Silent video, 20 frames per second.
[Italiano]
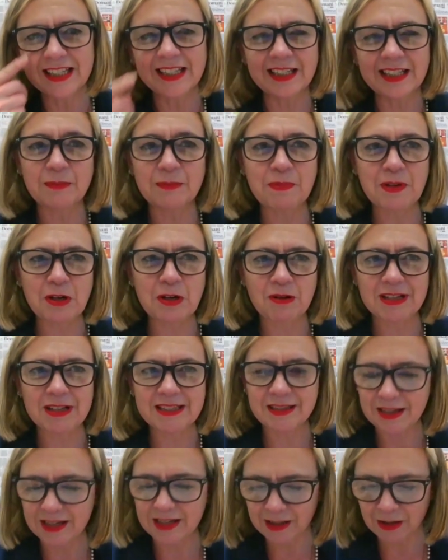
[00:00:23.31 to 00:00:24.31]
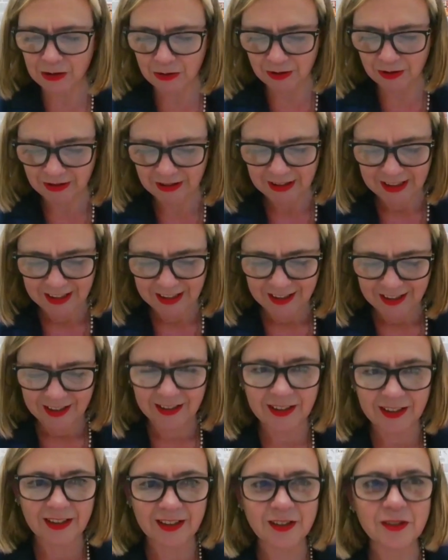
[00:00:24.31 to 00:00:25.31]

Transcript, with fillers: che però ha scritto eh,